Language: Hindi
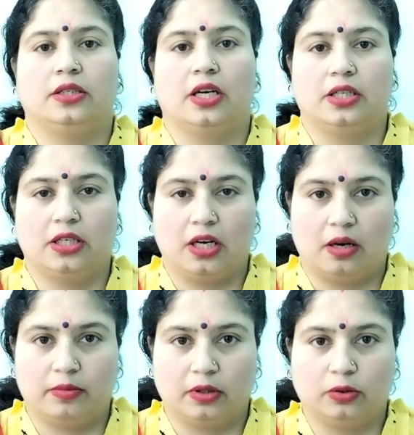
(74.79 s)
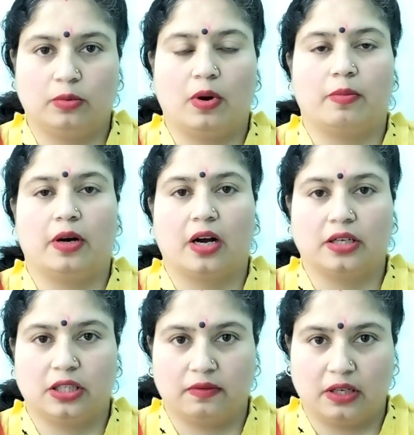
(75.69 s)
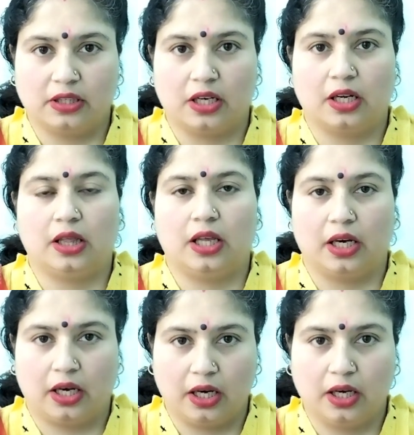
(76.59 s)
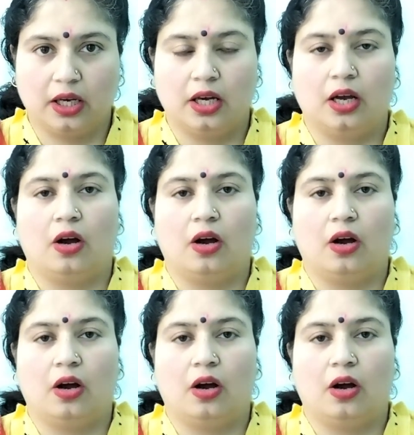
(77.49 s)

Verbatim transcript: जय श्री राम भक्तों बाबा का आशीर्वाद चैनल देखें